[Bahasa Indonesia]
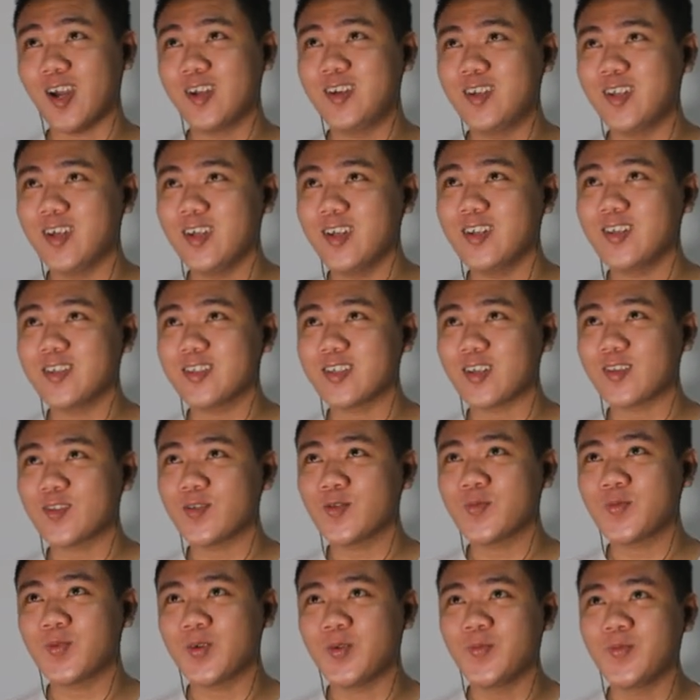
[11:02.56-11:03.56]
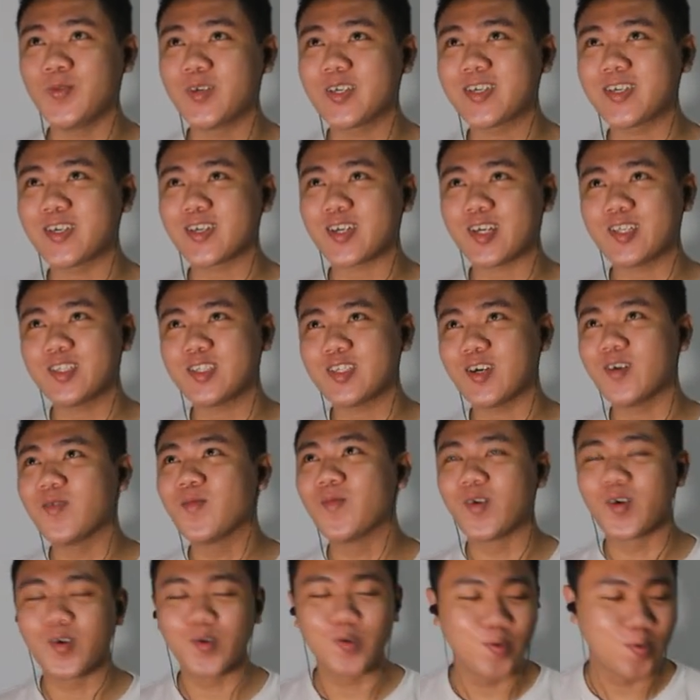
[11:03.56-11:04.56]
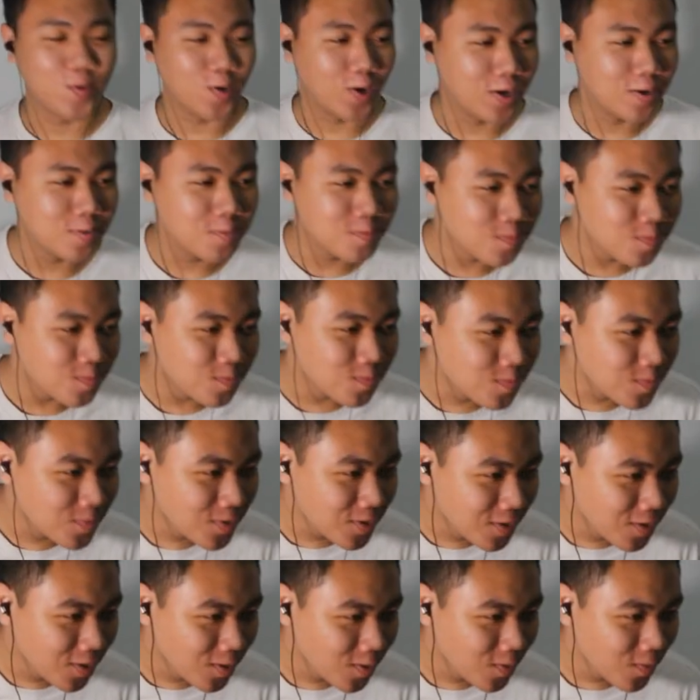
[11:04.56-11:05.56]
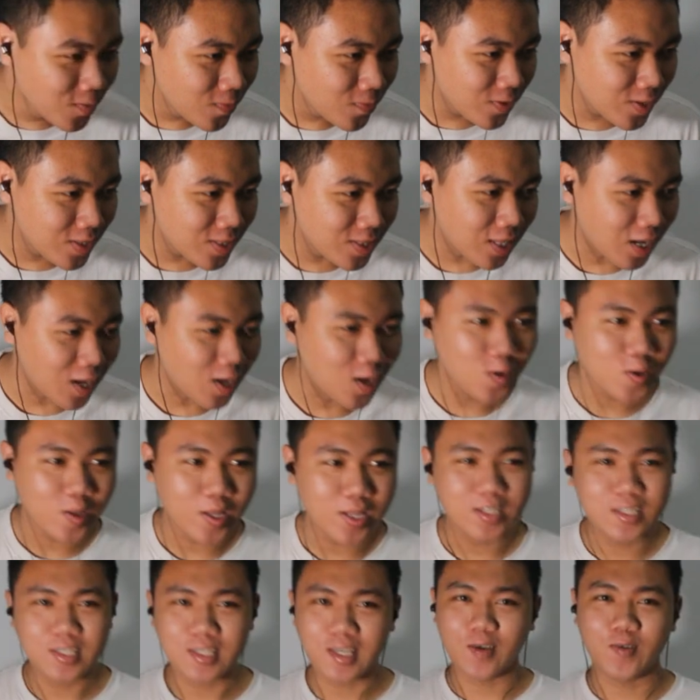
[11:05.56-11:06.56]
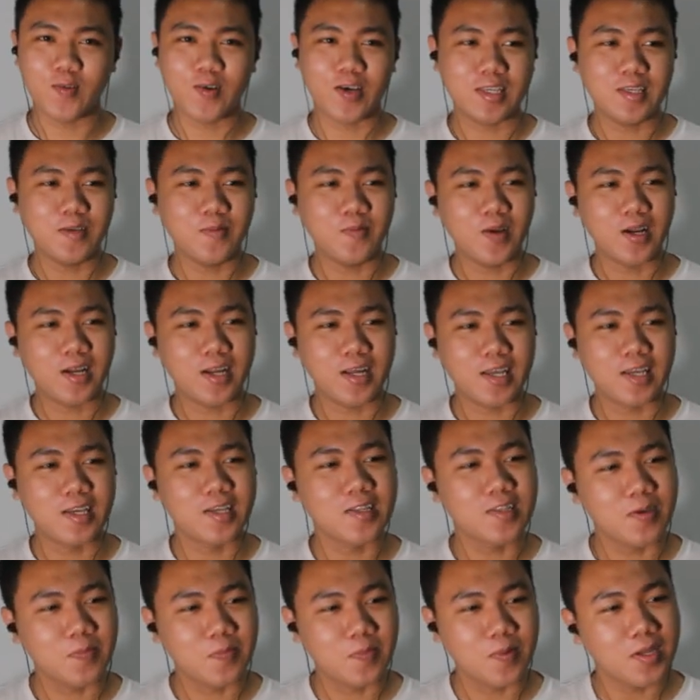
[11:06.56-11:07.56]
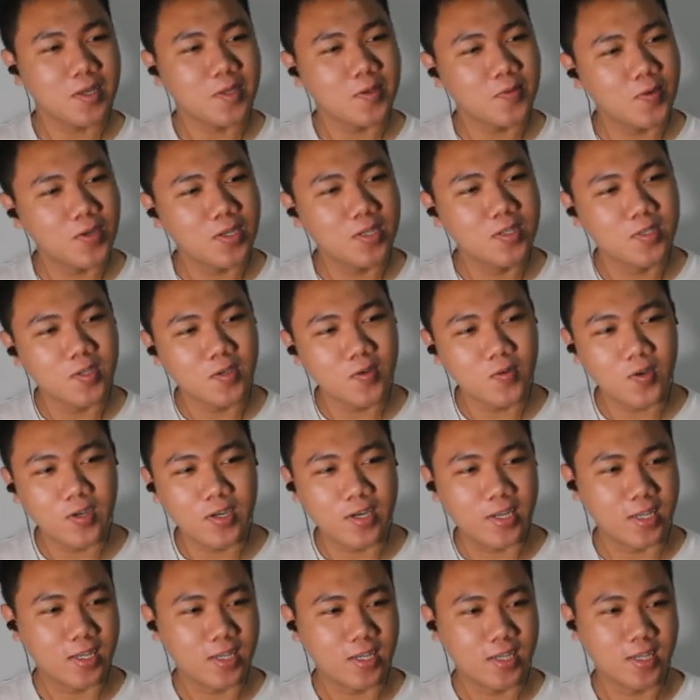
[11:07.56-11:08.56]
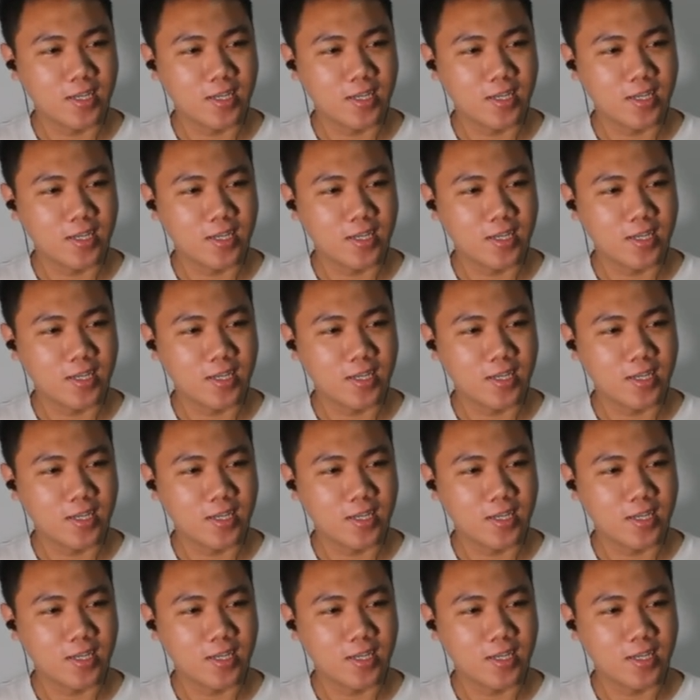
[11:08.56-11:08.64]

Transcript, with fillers: ada yang satu pemikiran sama gua Vita lo yang cewek aja bilang kayak gitu apalagi gue yang cowok nih